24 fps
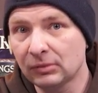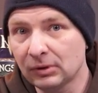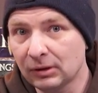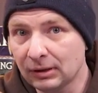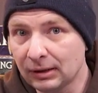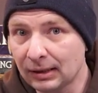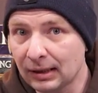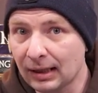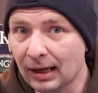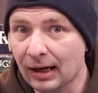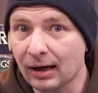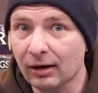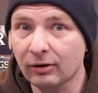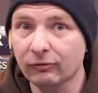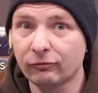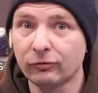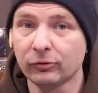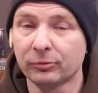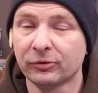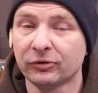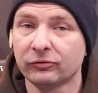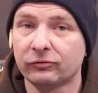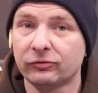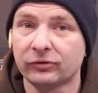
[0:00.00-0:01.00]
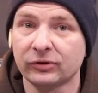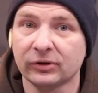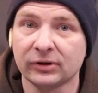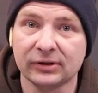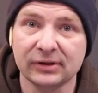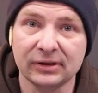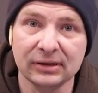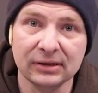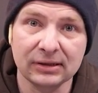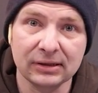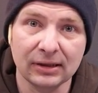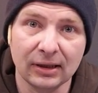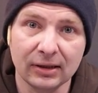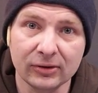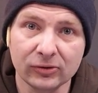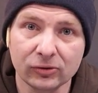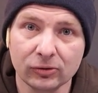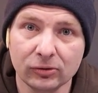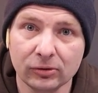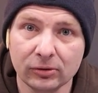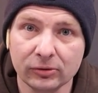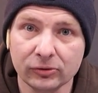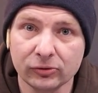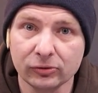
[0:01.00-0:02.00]
nach 45,
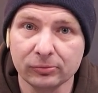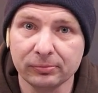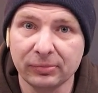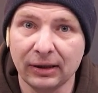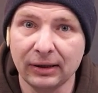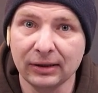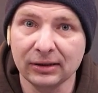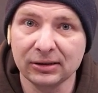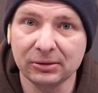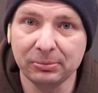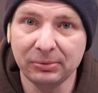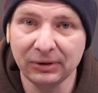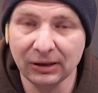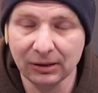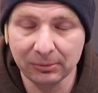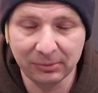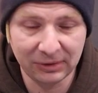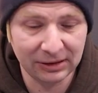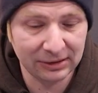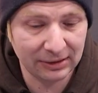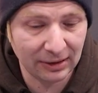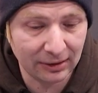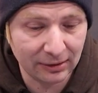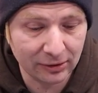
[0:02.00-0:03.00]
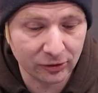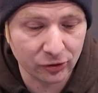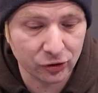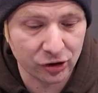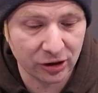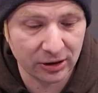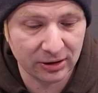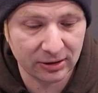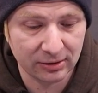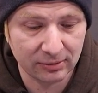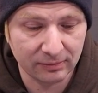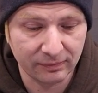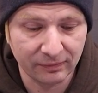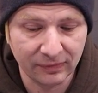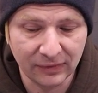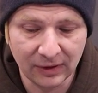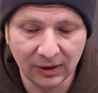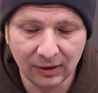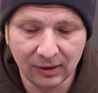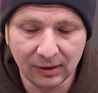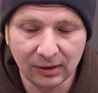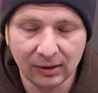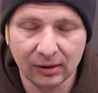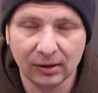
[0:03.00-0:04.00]
also so ein paar experimentelle Geschichten.
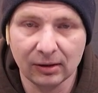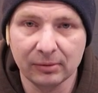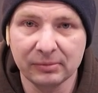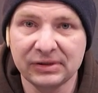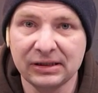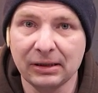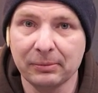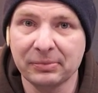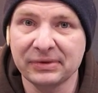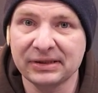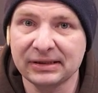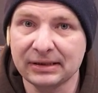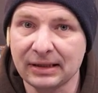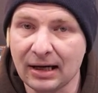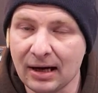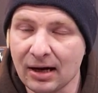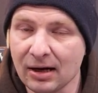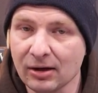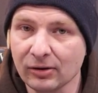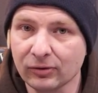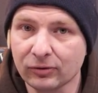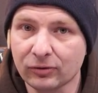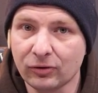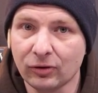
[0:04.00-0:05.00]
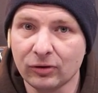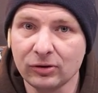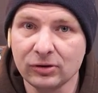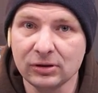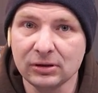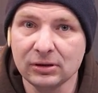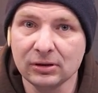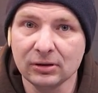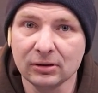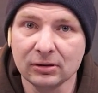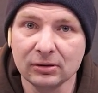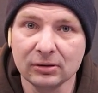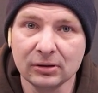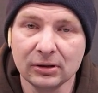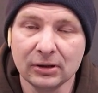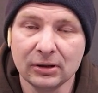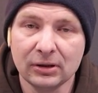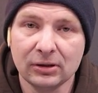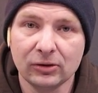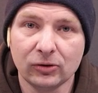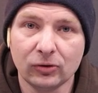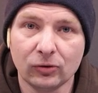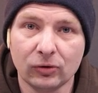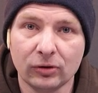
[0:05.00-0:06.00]
Ähm, selbst da könnt ihr
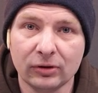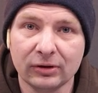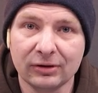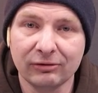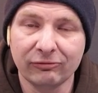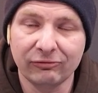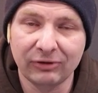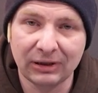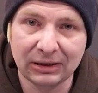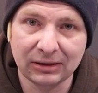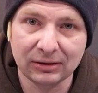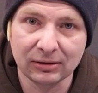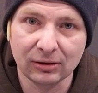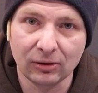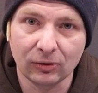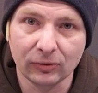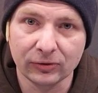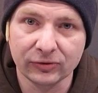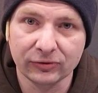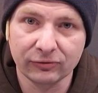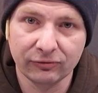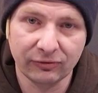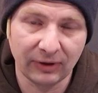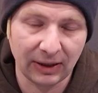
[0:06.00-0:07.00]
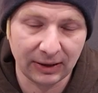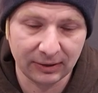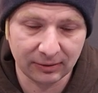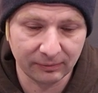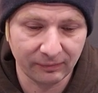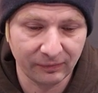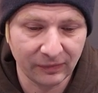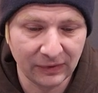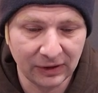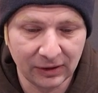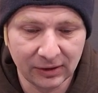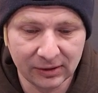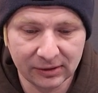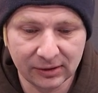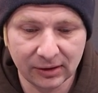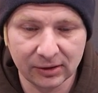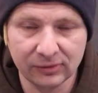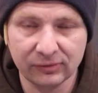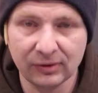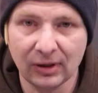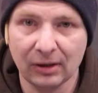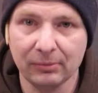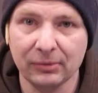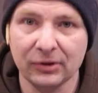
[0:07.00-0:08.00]
noch Gefechte ausfeiten. Das
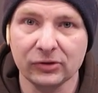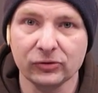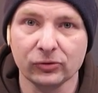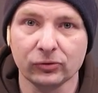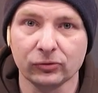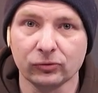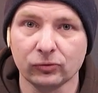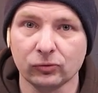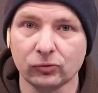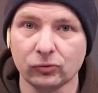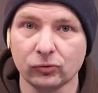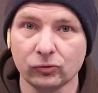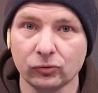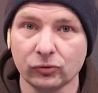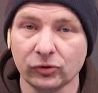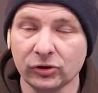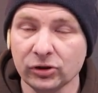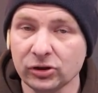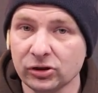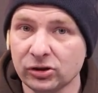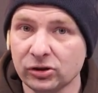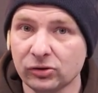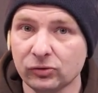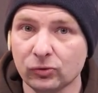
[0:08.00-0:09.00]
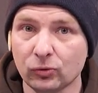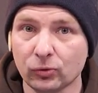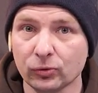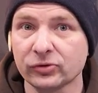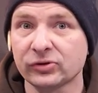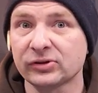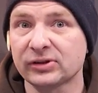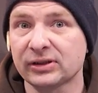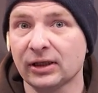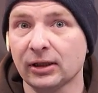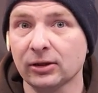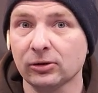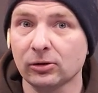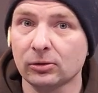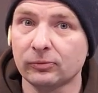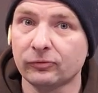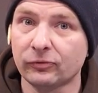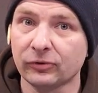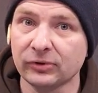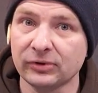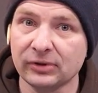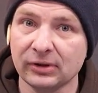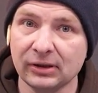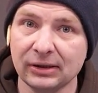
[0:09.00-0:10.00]
heißt, wir haben also einen, einen richtig großen Zeitraum
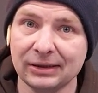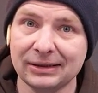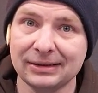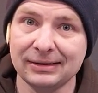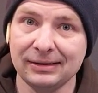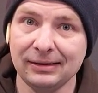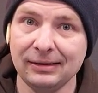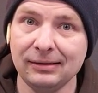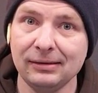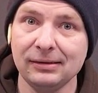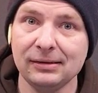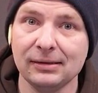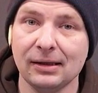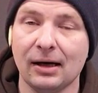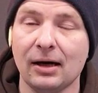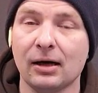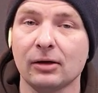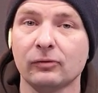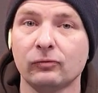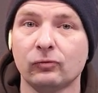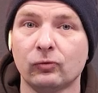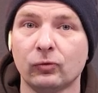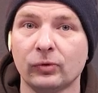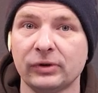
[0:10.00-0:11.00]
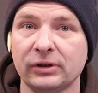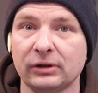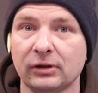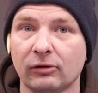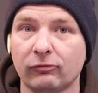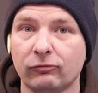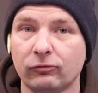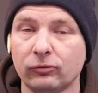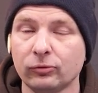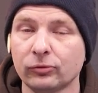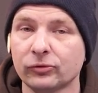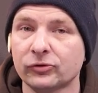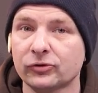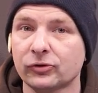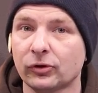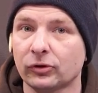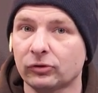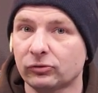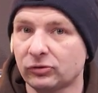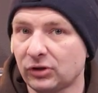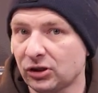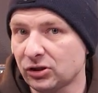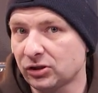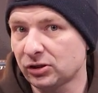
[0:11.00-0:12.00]
von äh, zehn Jahren, wo in der
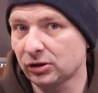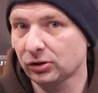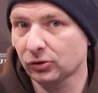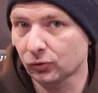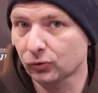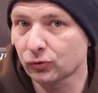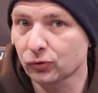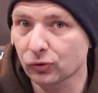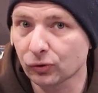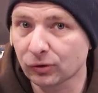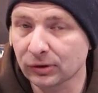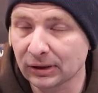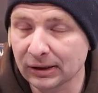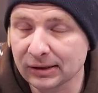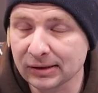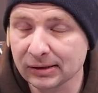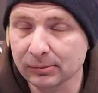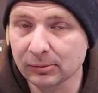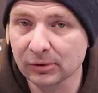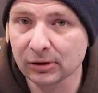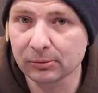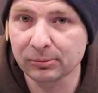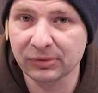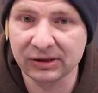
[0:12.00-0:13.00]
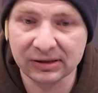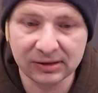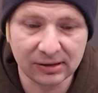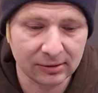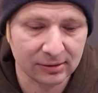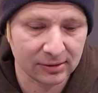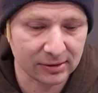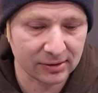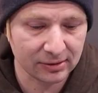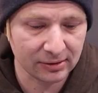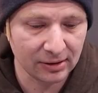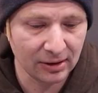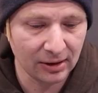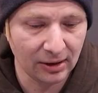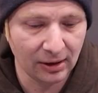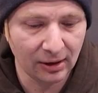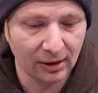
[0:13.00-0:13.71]
Flugzeugtechnik natürlich auch eine ganze Menge passiert ist.